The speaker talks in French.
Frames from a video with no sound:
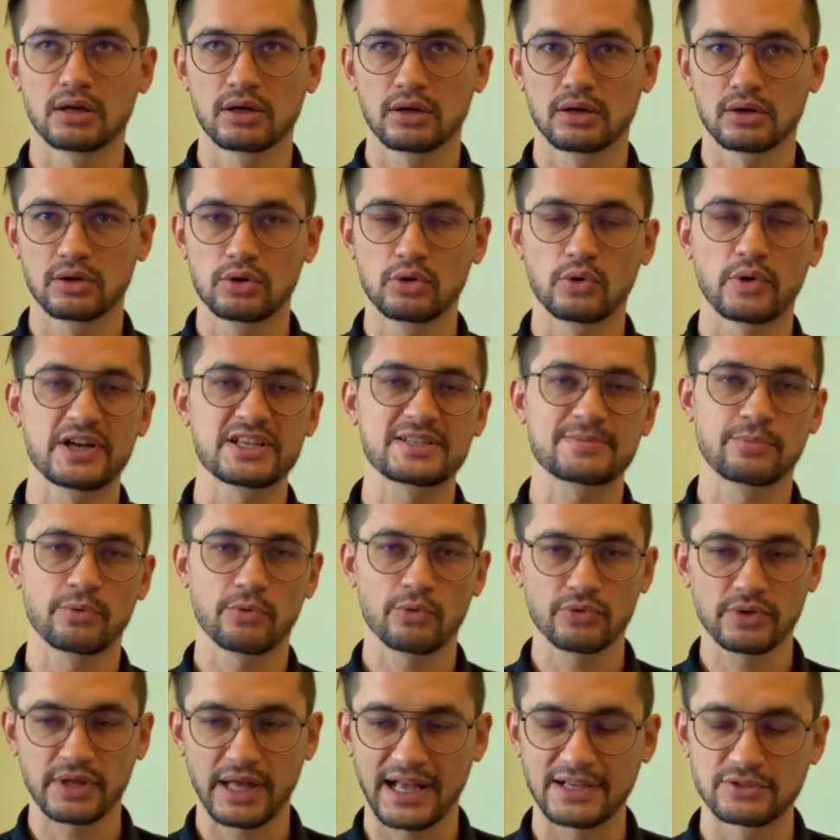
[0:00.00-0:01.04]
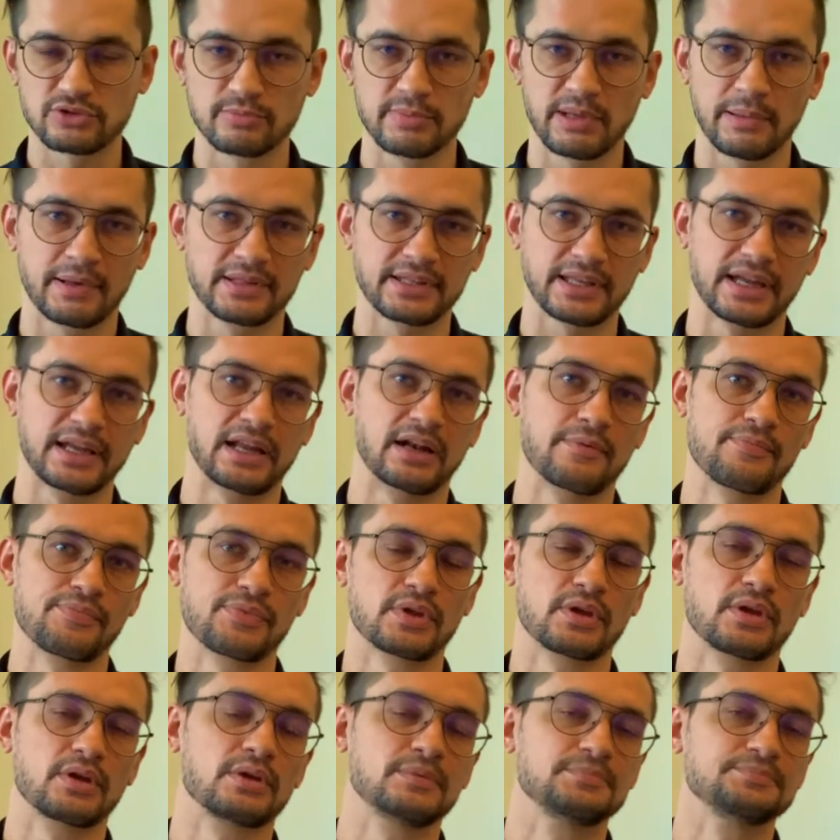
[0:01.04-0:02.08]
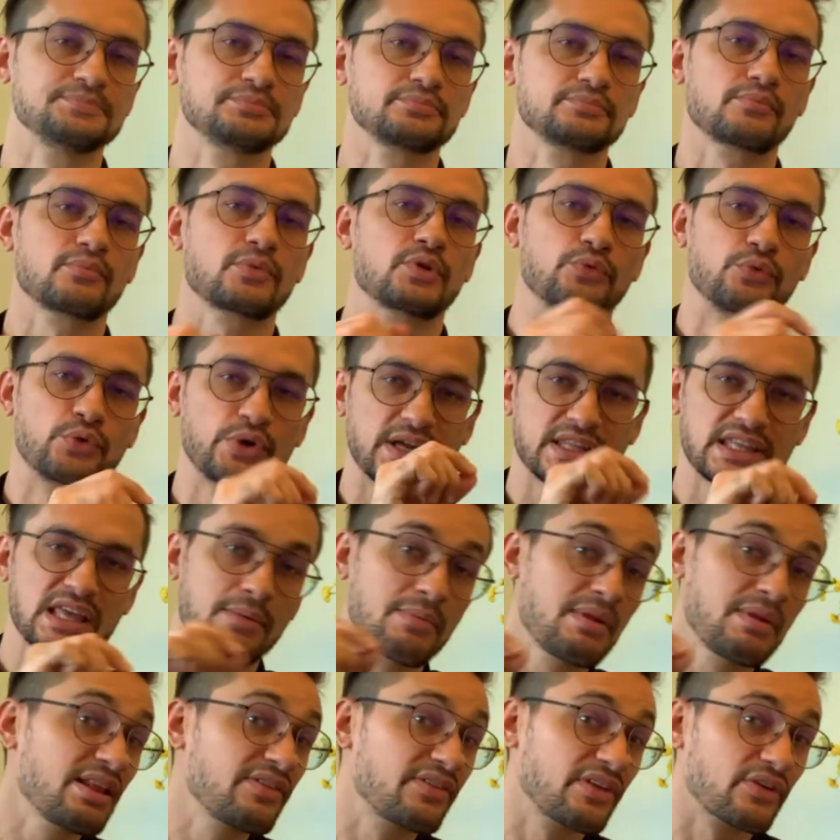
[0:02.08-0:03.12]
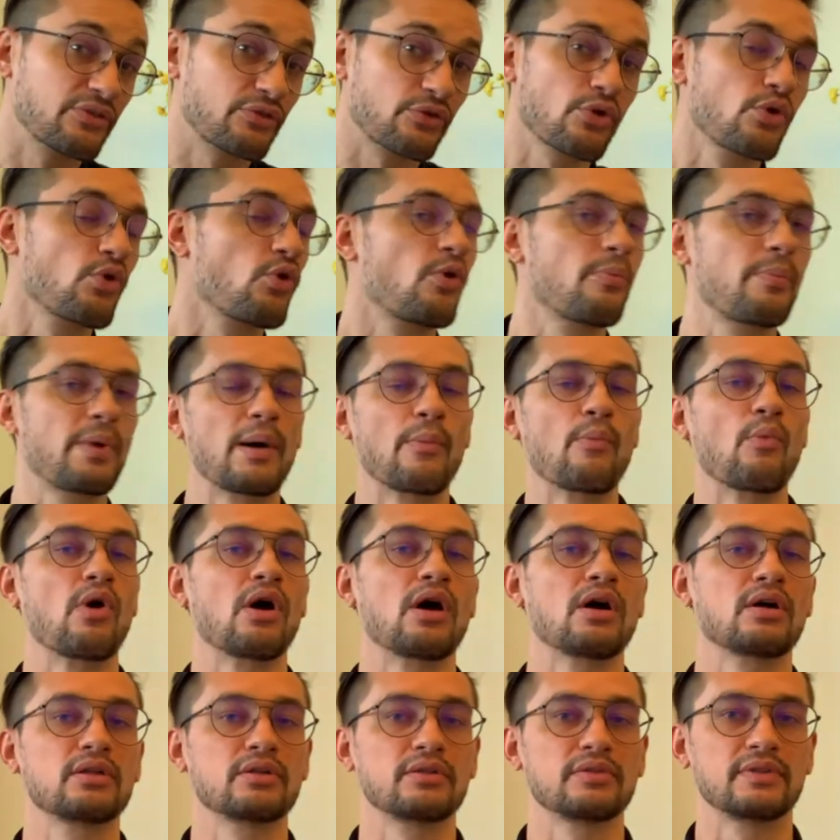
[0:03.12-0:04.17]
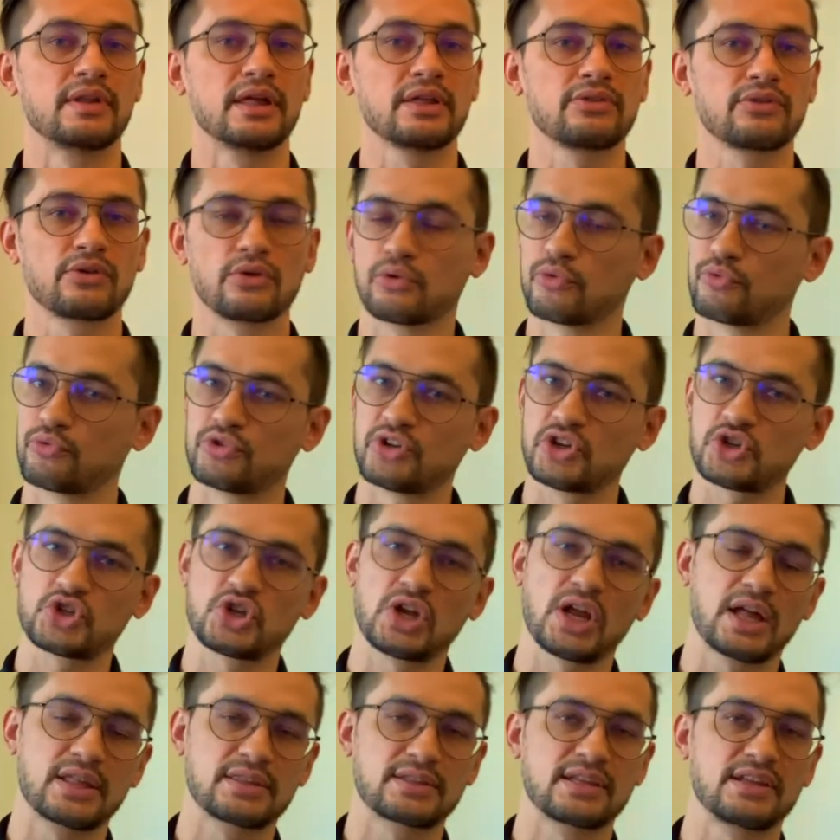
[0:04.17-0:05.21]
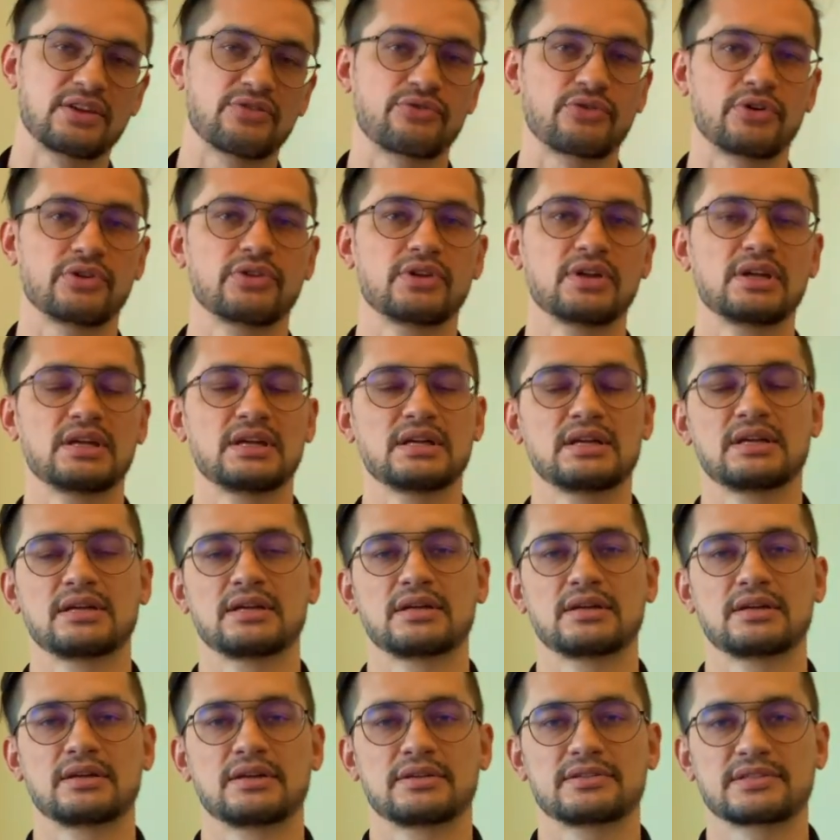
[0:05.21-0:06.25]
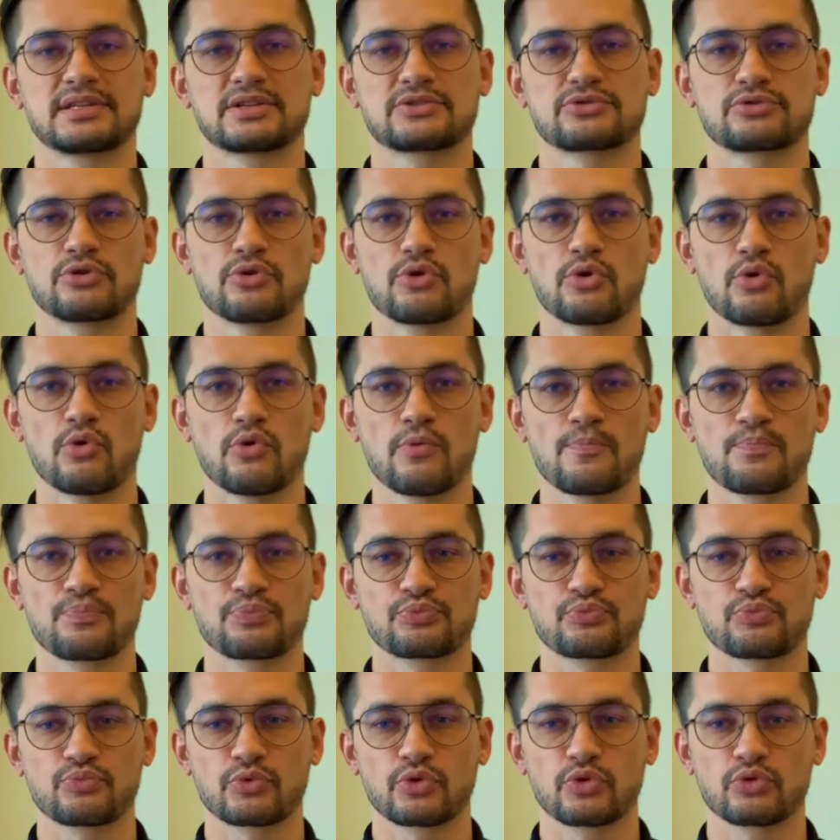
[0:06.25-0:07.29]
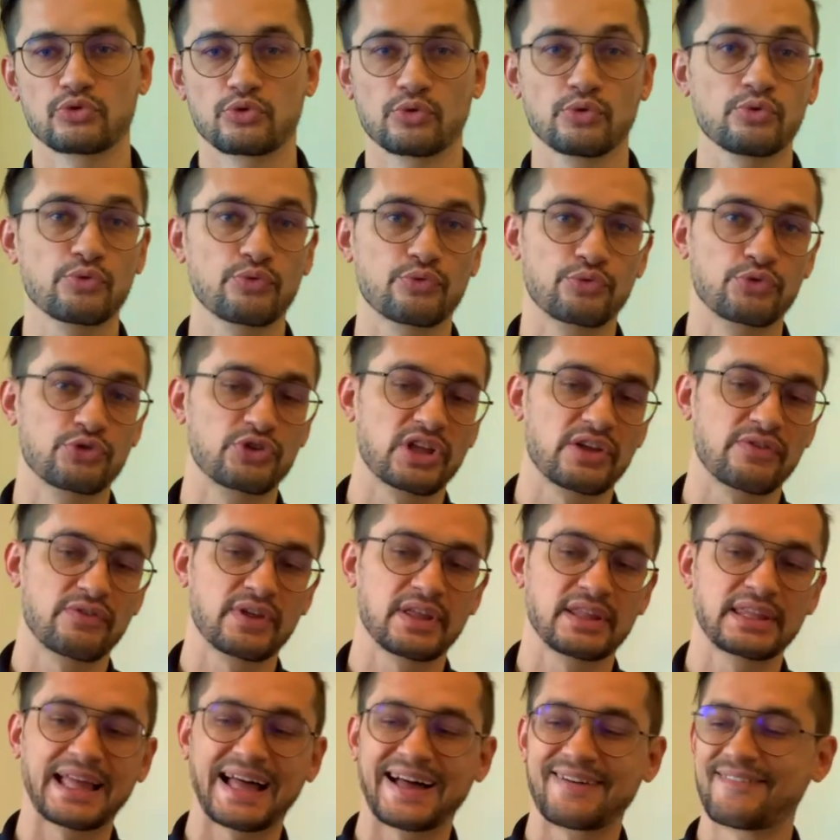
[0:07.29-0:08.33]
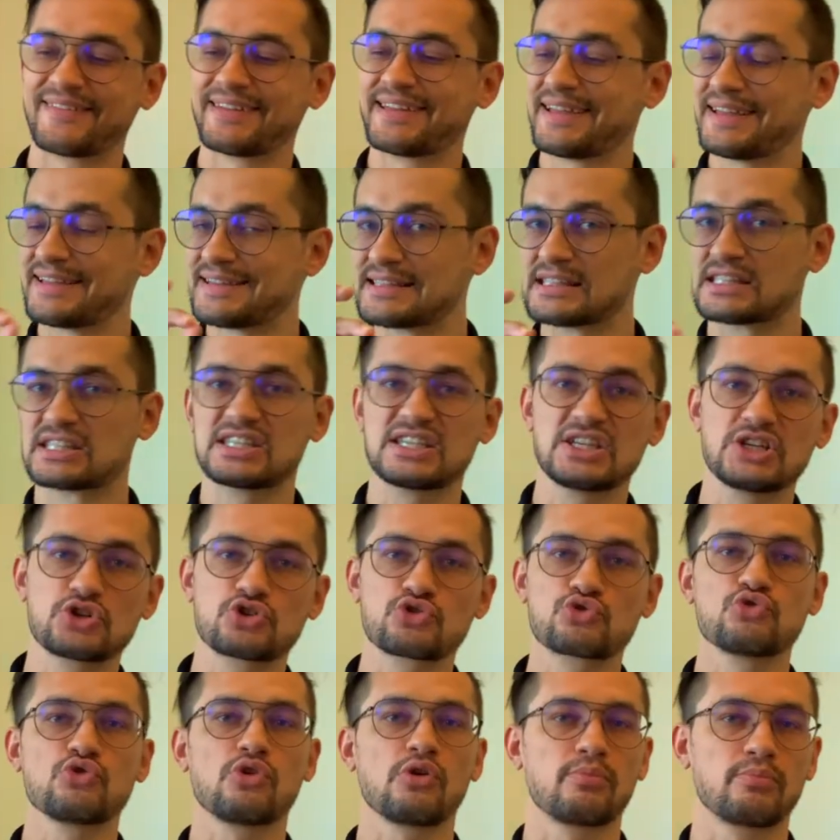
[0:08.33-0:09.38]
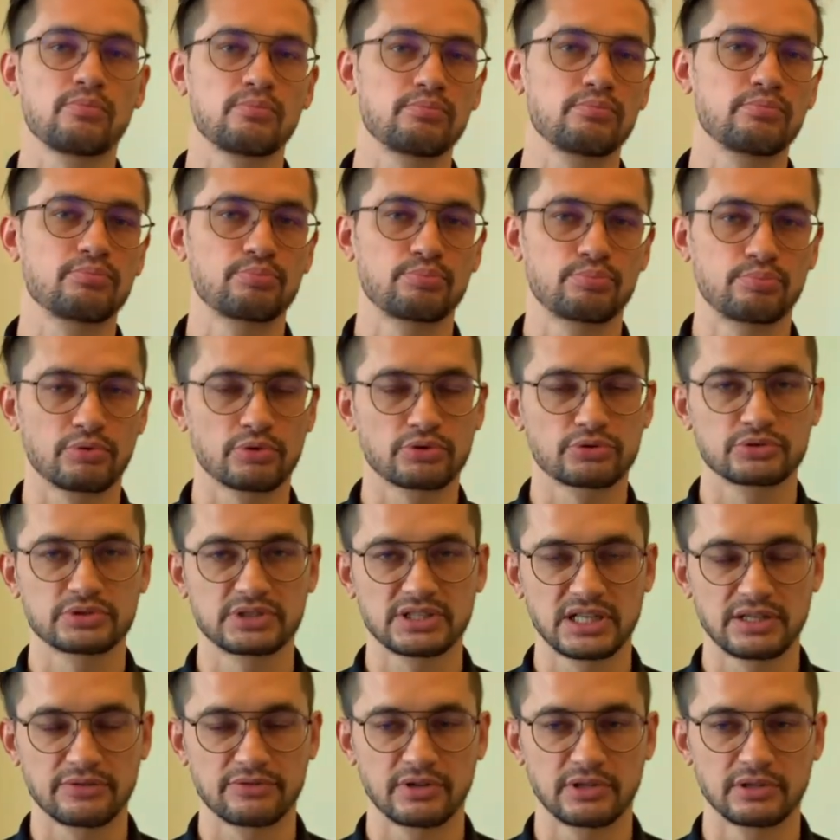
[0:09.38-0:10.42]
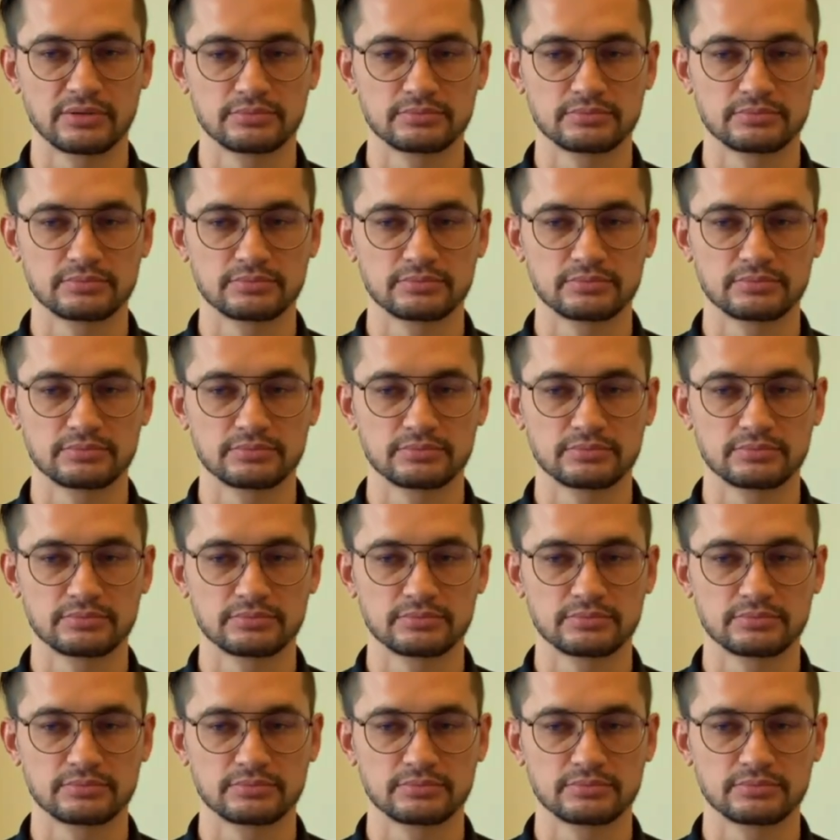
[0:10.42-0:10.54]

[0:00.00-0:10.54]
correspondent à ce bien matériel. Vous gagnez 1500 euros par mois net, vous achetez un téléphone 500 euros, donc vous avez travaillé 10 jours pour ce téléphone.